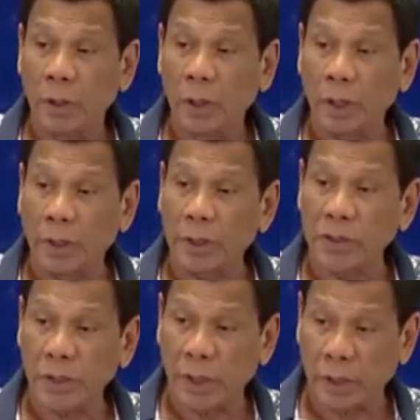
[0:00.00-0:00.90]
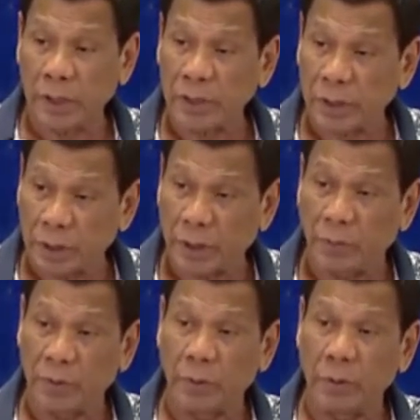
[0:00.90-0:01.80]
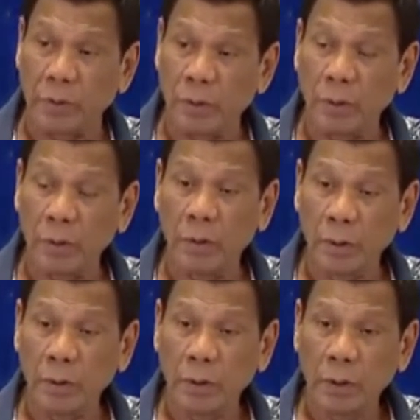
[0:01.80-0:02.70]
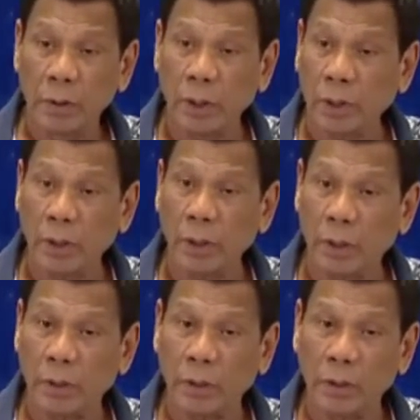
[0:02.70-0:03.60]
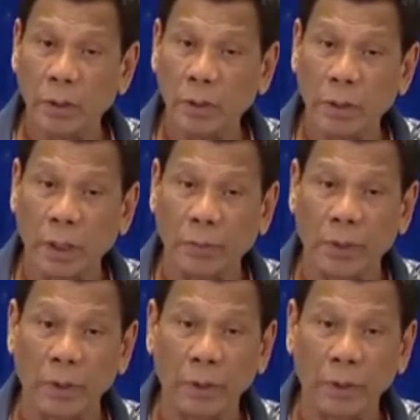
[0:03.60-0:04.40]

I, dis I disagree with you. That cannot happen.